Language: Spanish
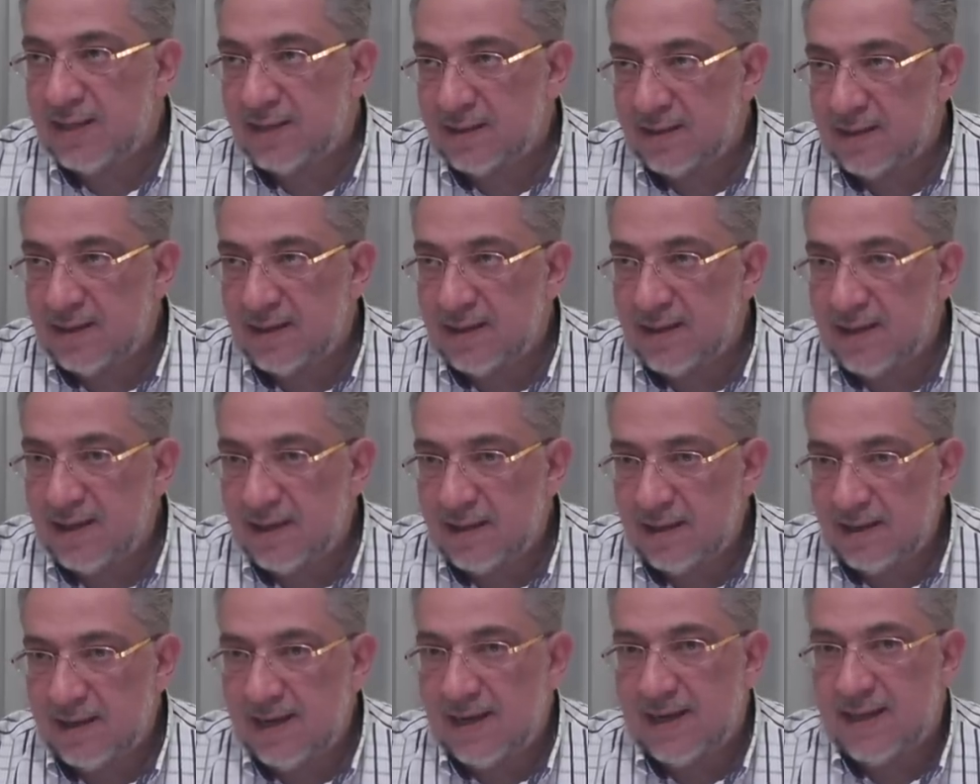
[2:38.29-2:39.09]

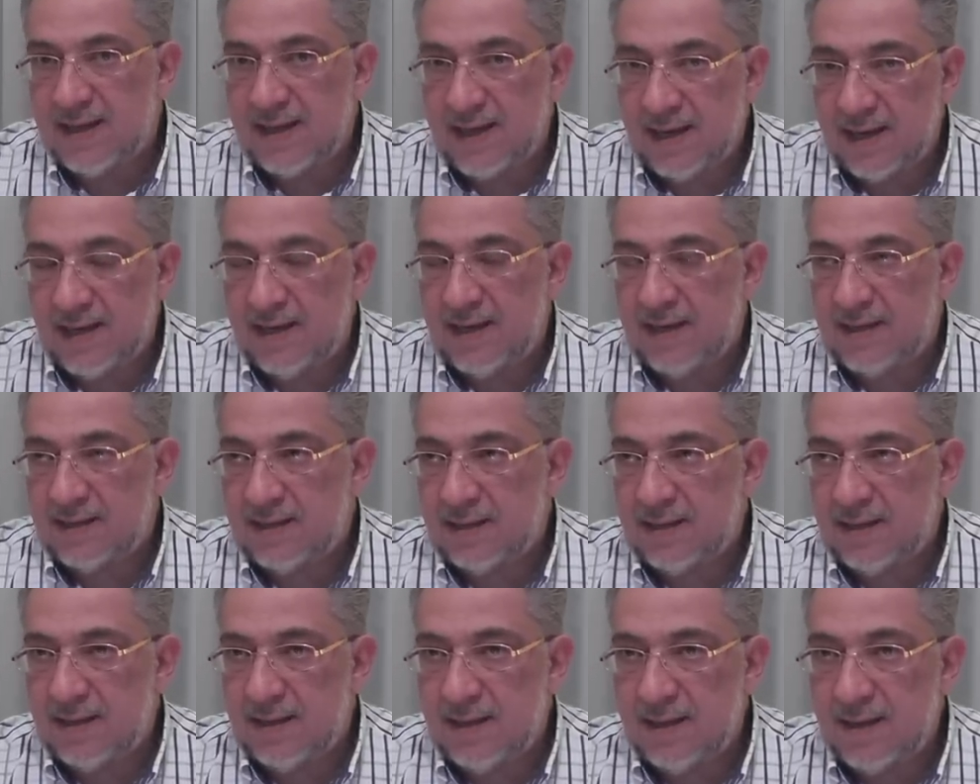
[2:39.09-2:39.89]
ascender, que le dejen
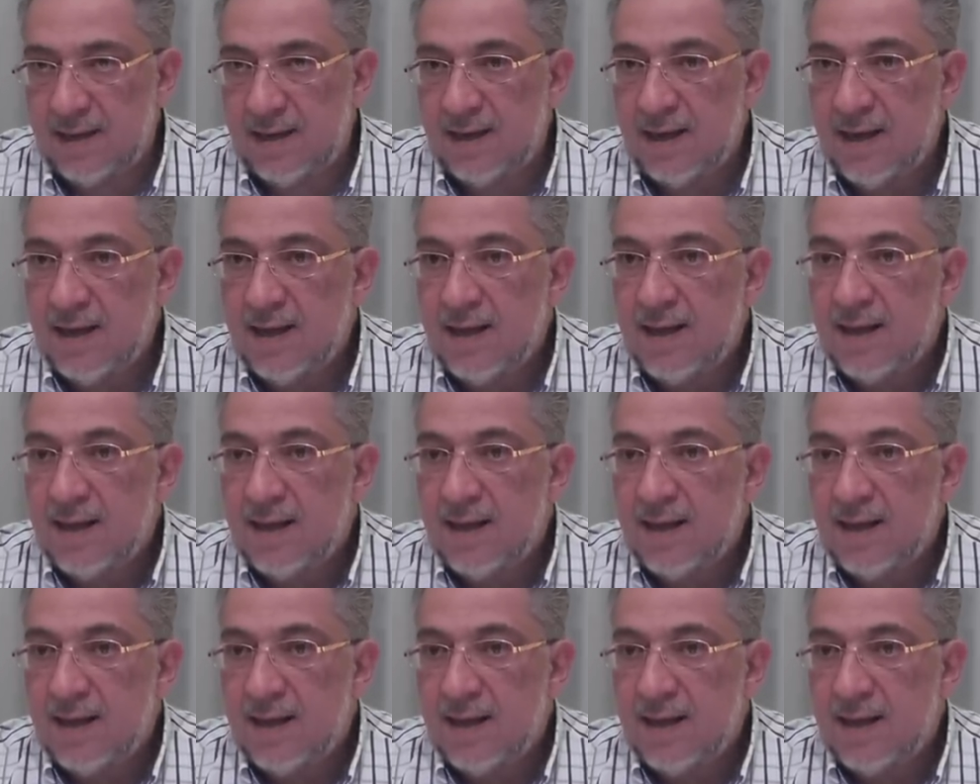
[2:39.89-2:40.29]
ascender